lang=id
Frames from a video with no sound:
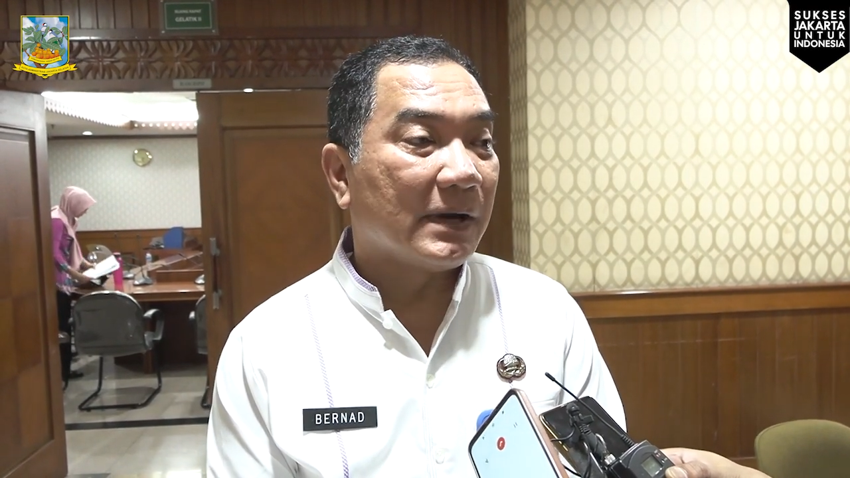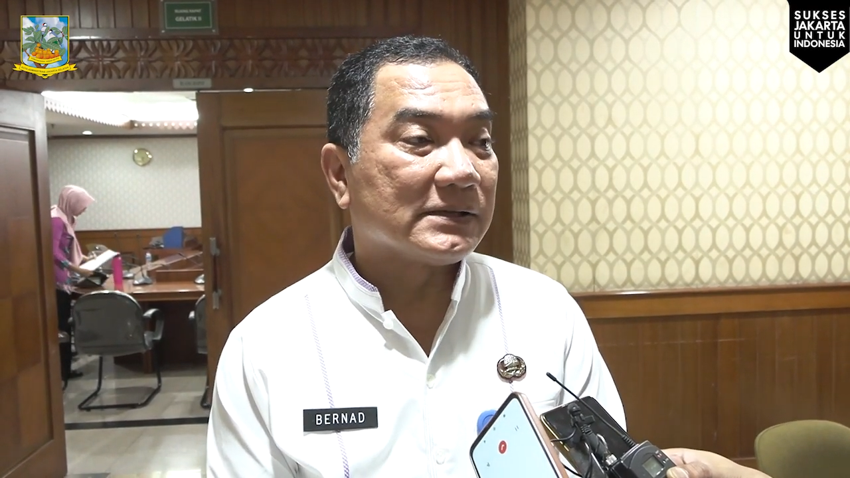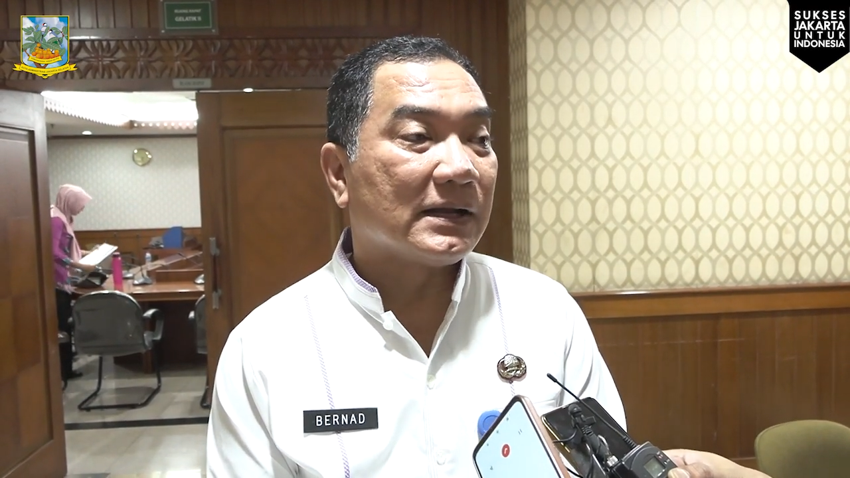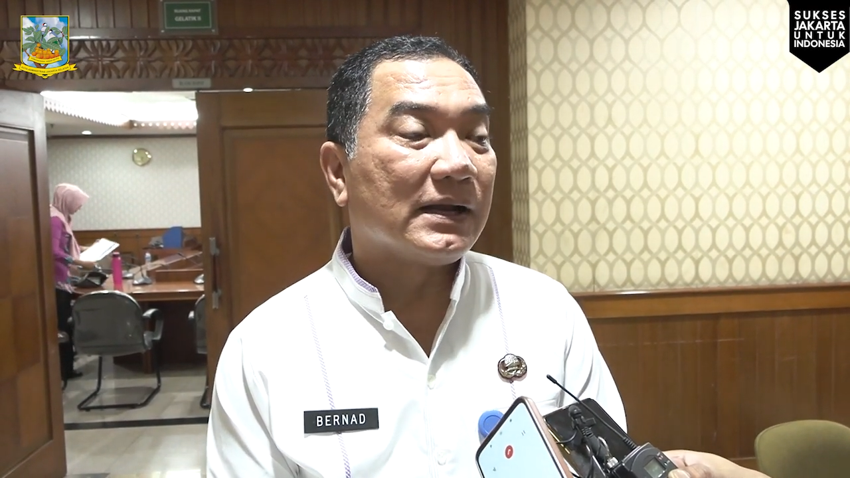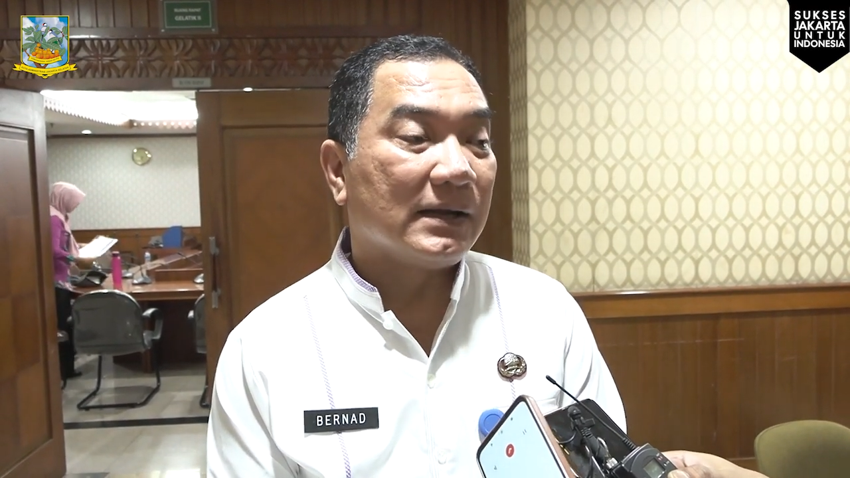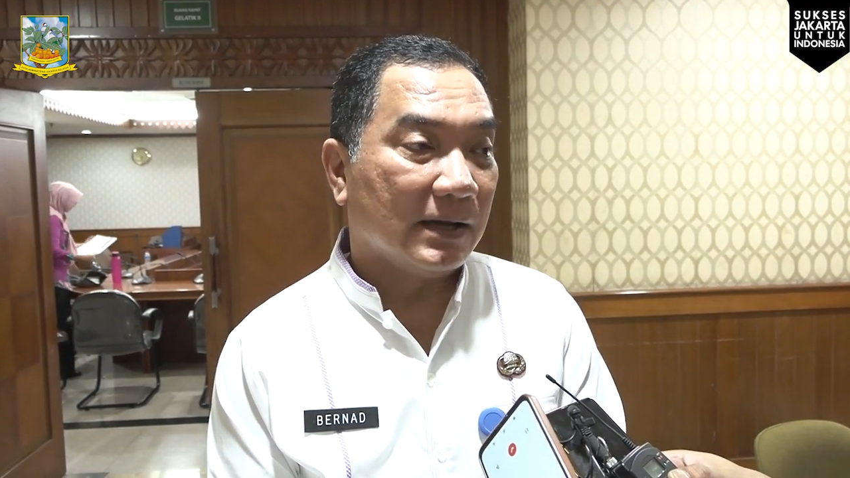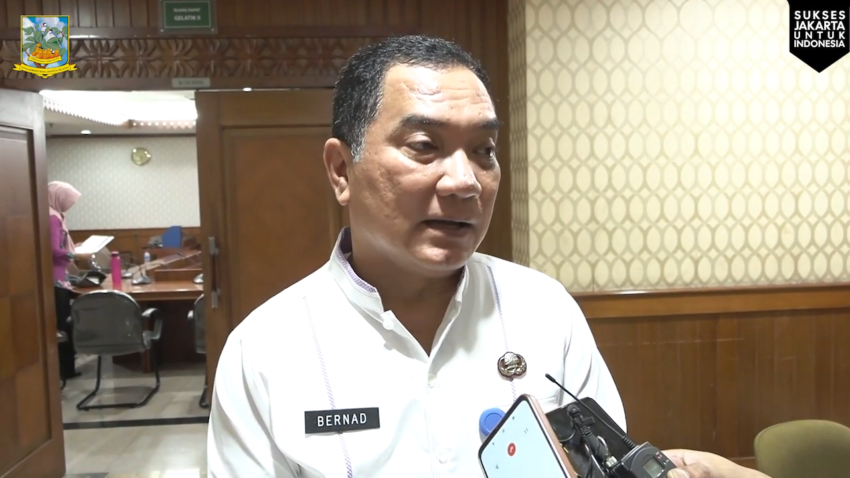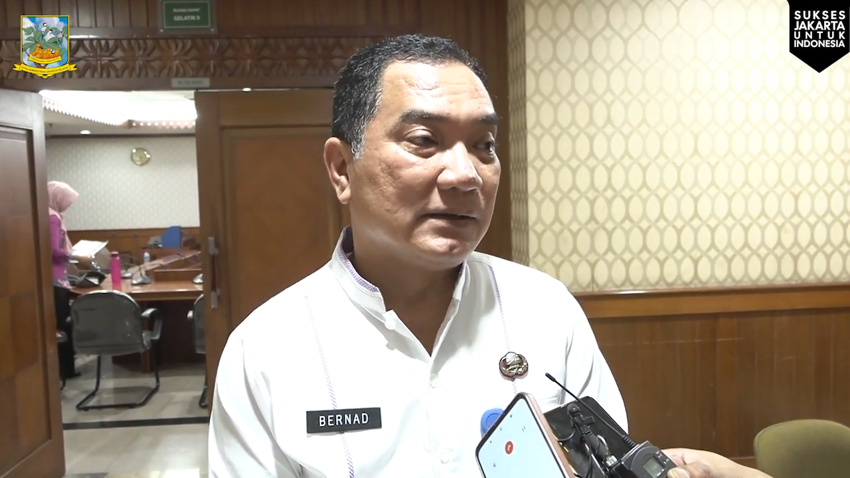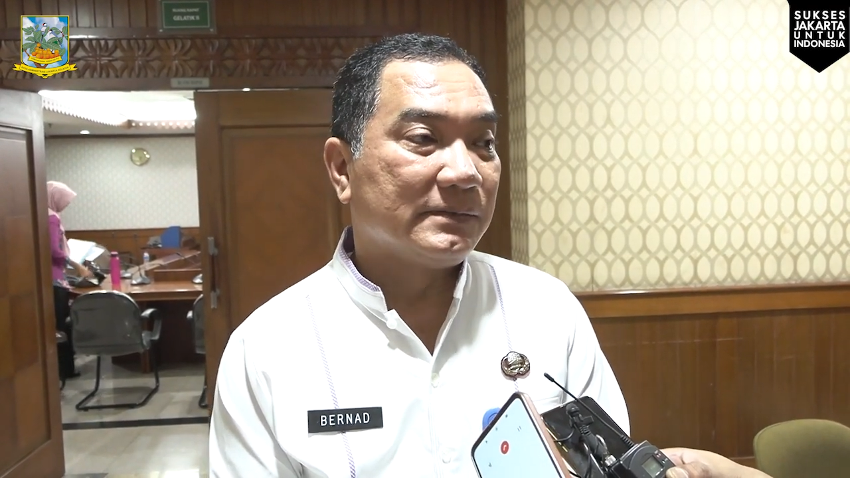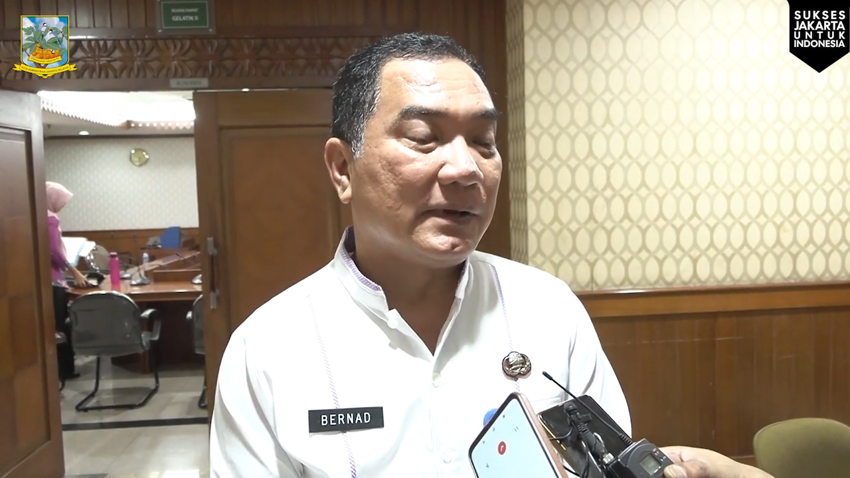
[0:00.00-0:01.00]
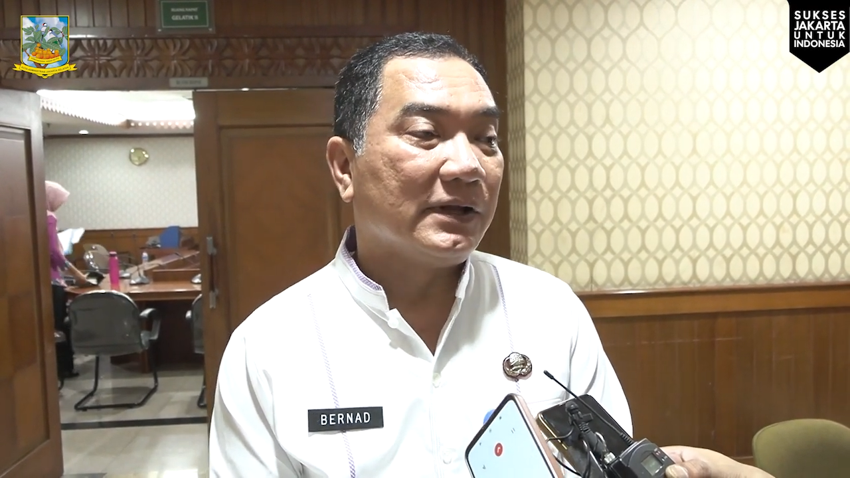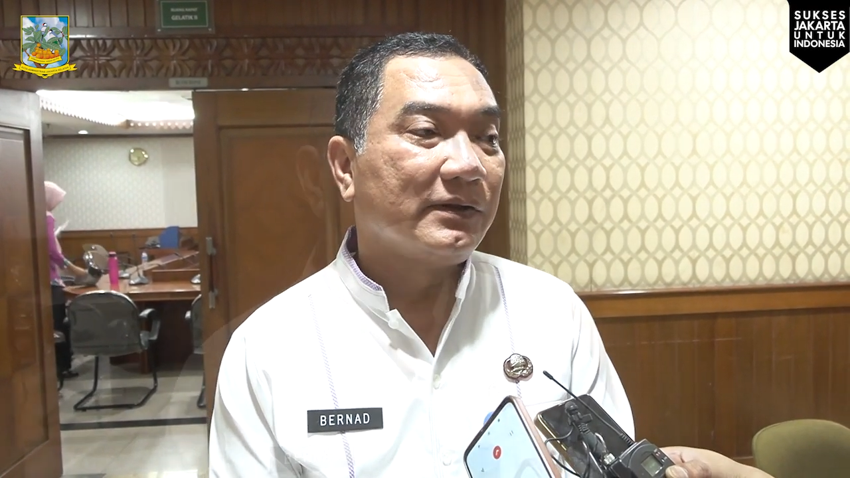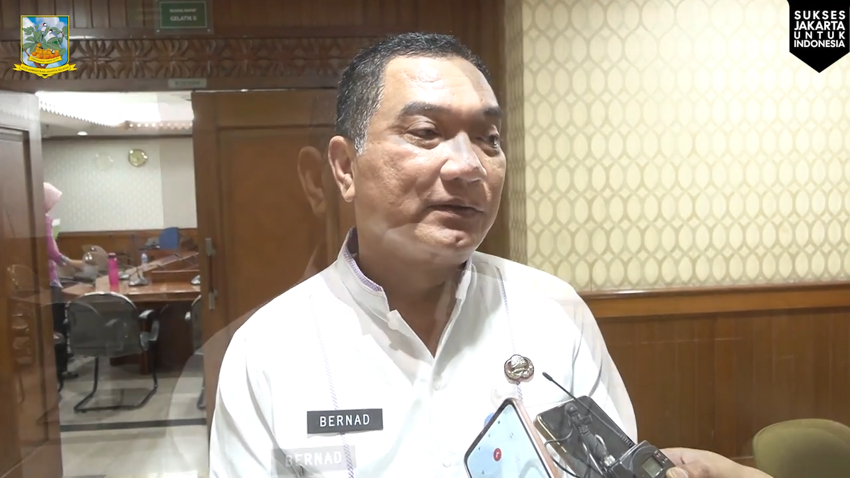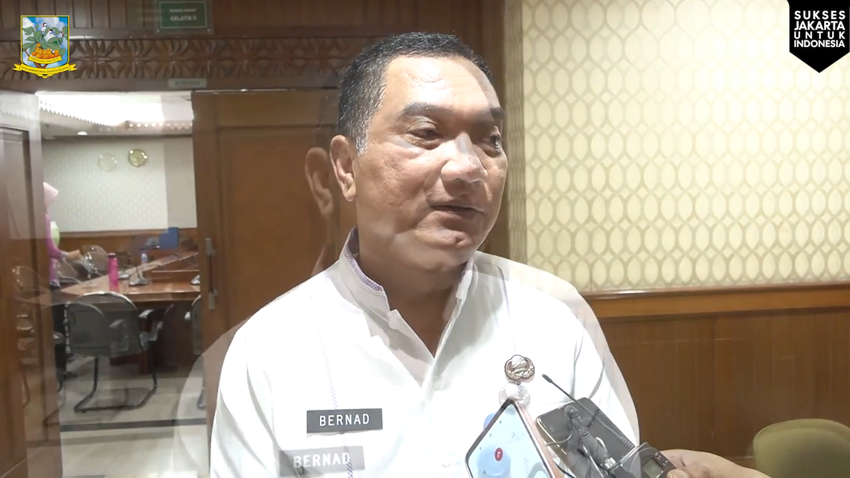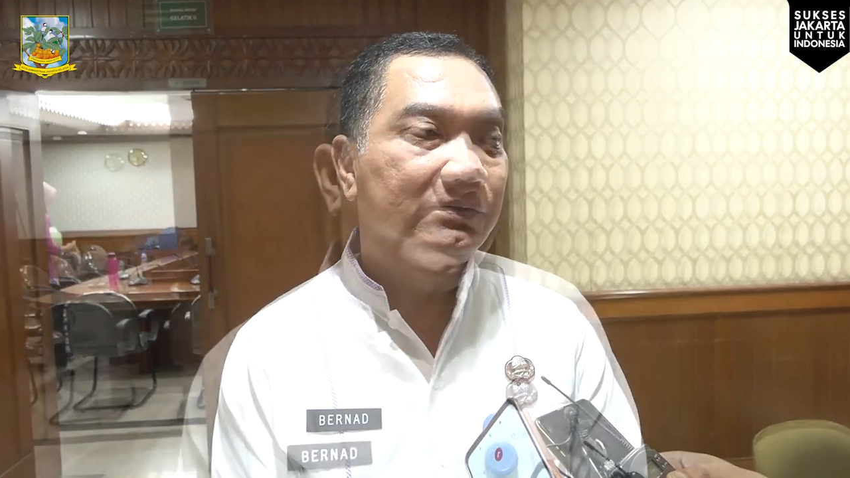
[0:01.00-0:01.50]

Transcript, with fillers: pelaksanaannya seperti itu.